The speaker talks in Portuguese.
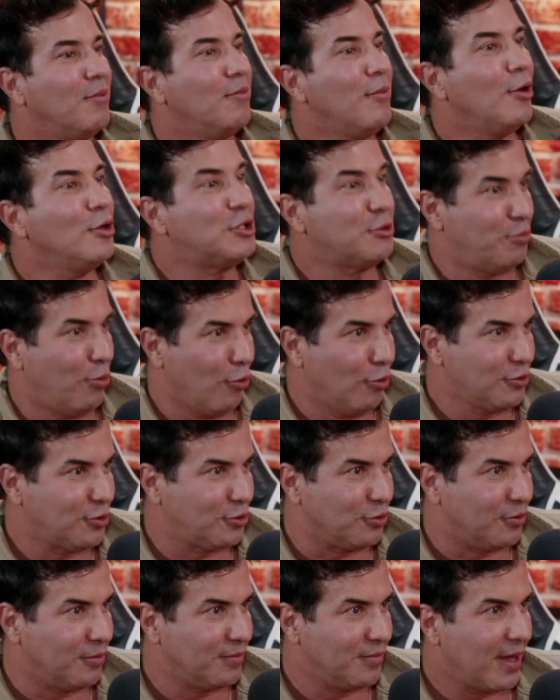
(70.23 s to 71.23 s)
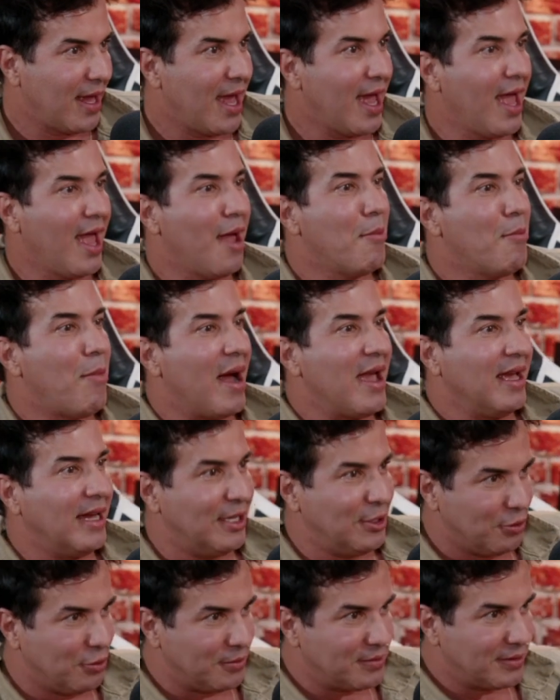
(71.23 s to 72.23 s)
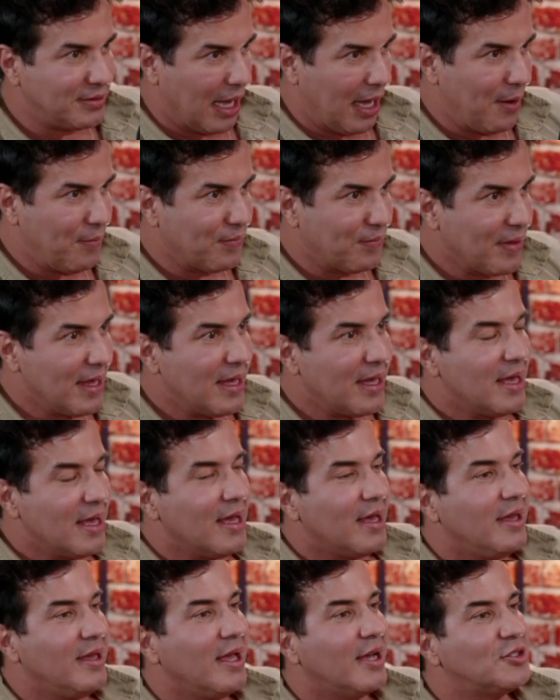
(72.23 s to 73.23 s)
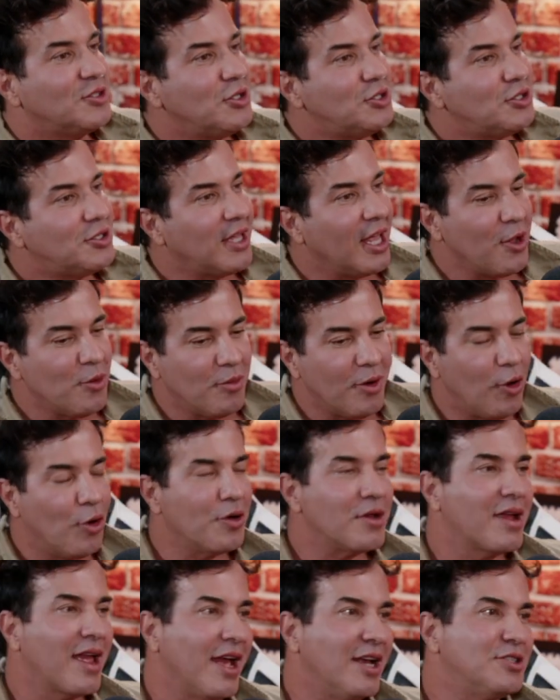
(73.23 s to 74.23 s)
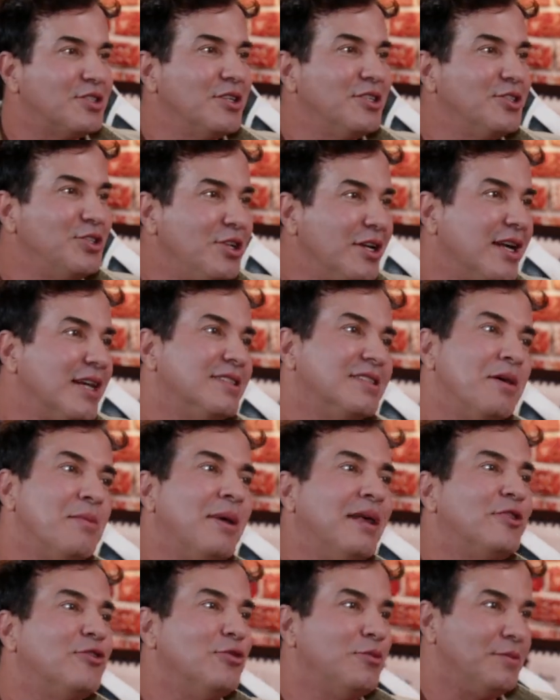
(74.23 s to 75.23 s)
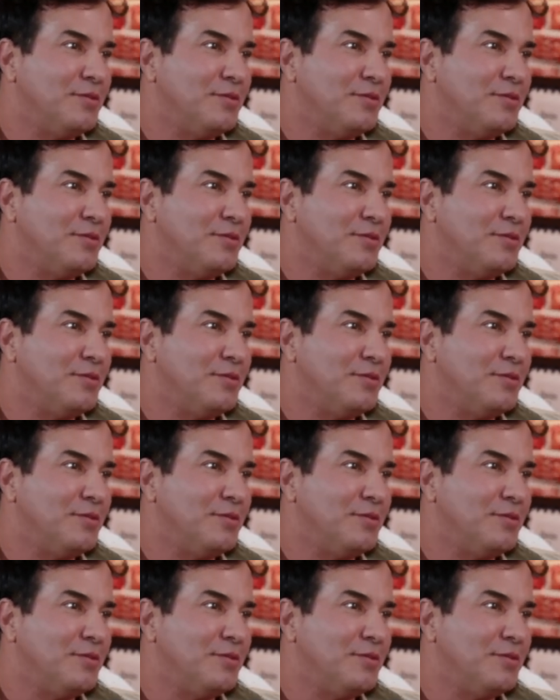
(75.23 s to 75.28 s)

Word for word: meu esposo é baiano, tá? Tá. E a gente tem uma orquestra de casamento